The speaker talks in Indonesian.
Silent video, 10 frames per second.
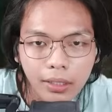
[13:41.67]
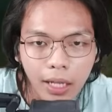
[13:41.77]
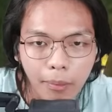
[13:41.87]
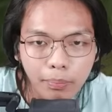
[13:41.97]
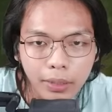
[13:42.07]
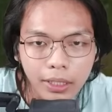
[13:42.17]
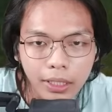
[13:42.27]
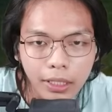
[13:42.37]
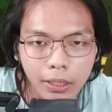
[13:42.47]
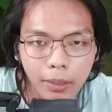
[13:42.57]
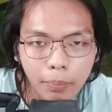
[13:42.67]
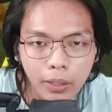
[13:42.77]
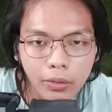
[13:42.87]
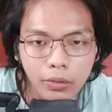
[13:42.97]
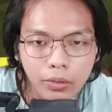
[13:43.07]
Kenapa dia di depan
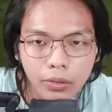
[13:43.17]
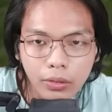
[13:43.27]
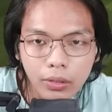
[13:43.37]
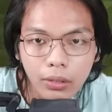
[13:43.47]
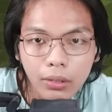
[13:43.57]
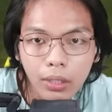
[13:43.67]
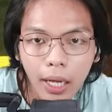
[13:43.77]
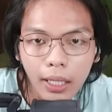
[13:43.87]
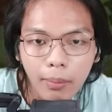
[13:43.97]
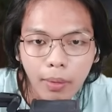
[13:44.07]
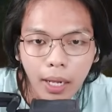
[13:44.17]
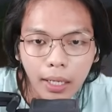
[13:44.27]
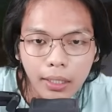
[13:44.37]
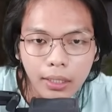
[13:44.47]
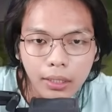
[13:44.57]
kucuk Aneh
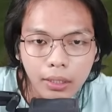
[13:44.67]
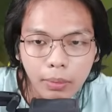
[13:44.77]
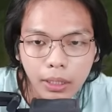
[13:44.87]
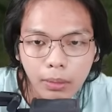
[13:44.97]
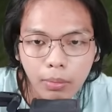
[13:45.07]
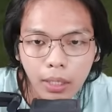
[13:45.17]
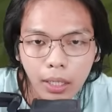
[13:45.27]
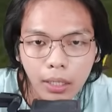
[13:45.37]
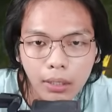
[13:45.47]
banget tiba-tiba